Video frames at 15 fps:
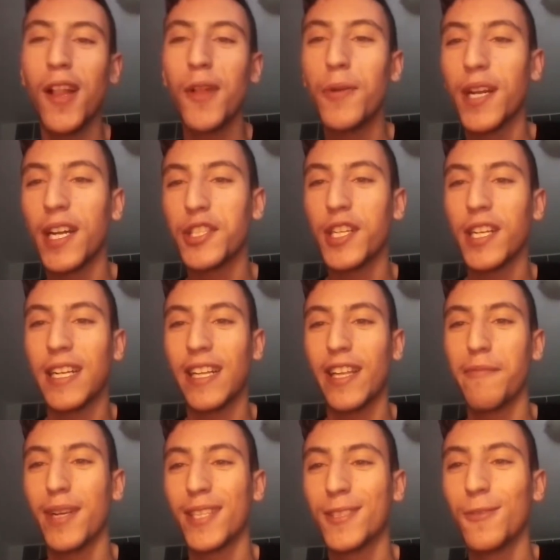lui che cerca di
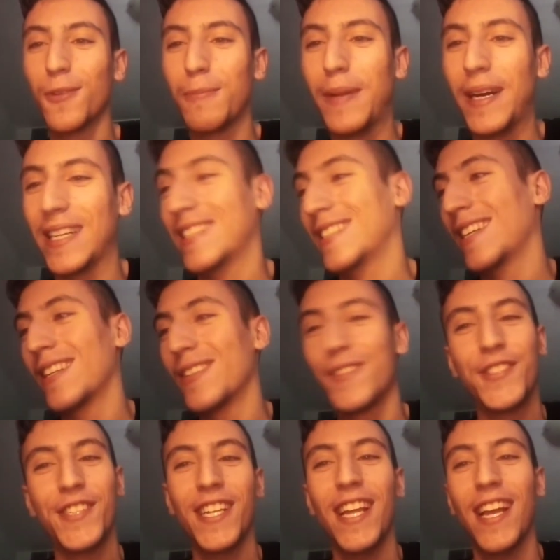masturbarsi e
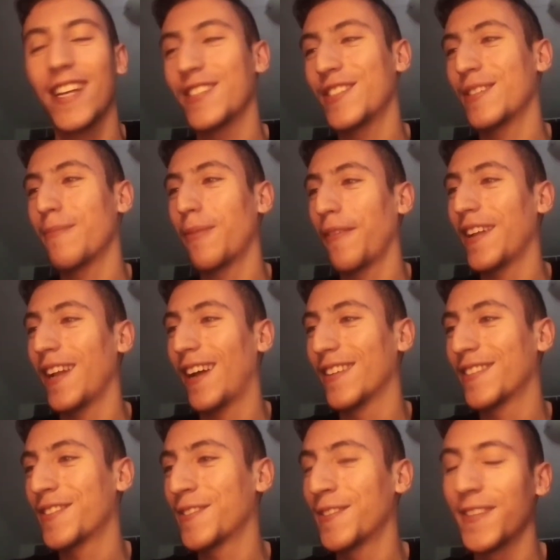non ci riesce,
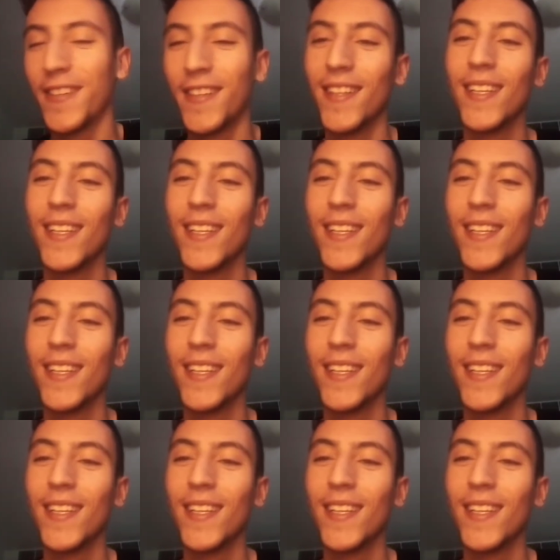poveraccio.